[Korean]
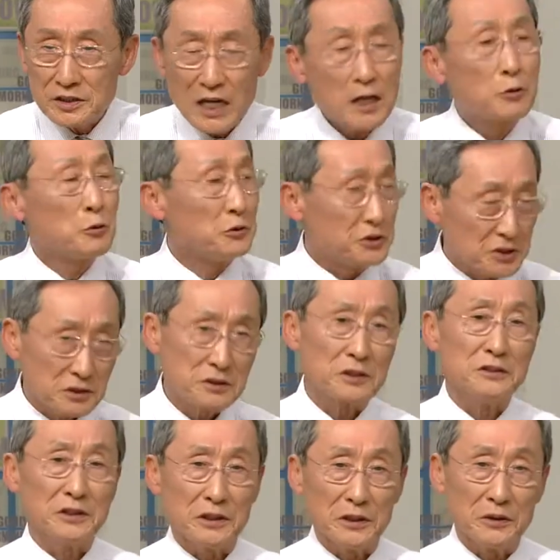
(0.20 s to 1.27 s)
찾고
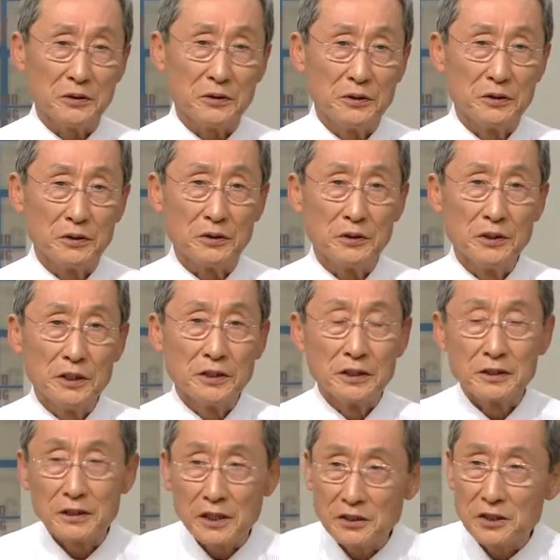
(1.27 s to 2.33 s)
있었던 거예요. 어.
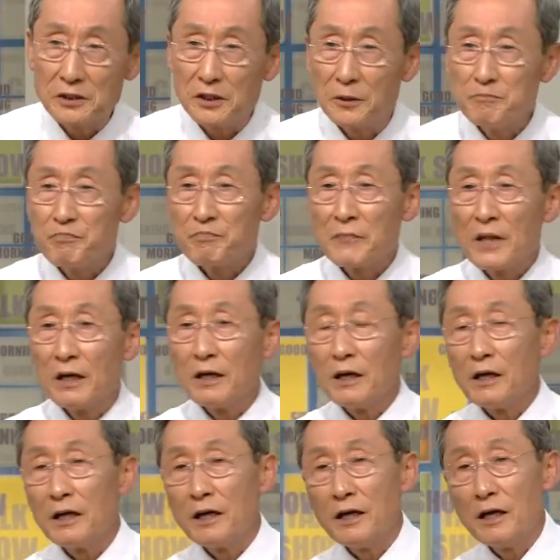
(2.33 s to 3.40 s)
그래서
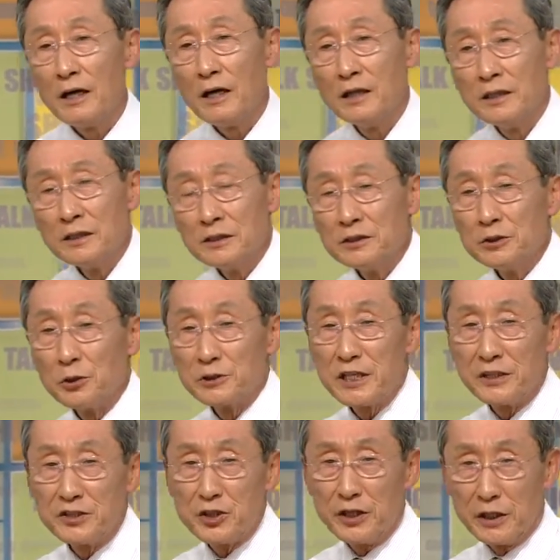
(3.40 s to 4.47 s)
아,
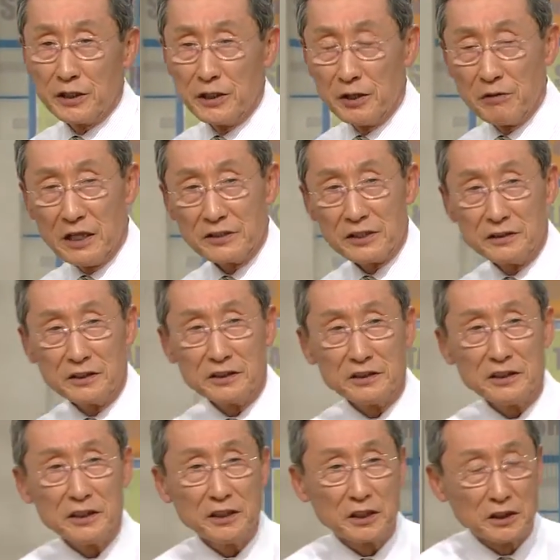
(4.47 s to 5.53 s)
요새 최근에
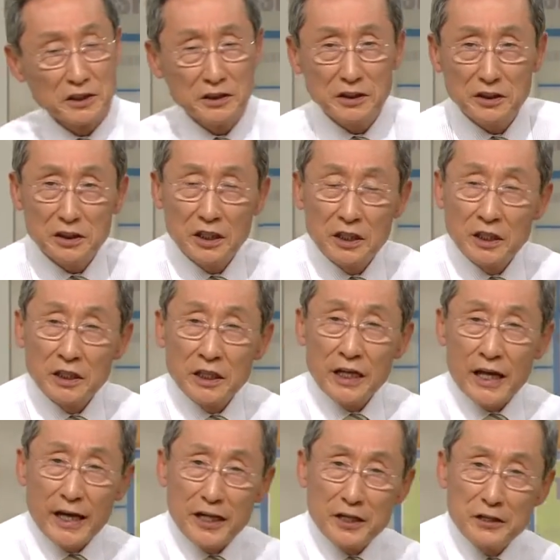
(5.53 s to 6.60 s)
와서는 이런
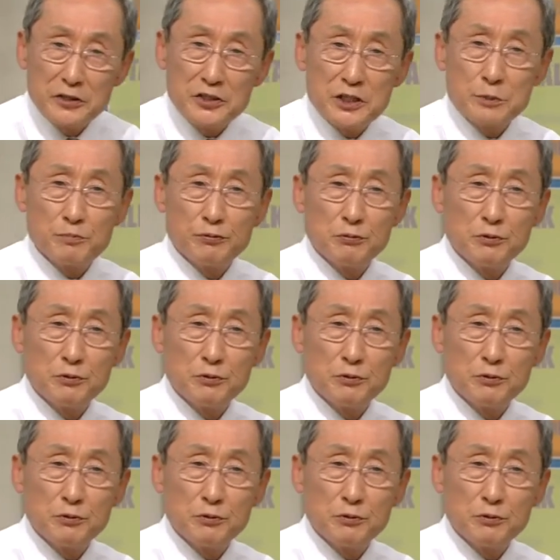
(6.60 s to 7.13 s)
에너지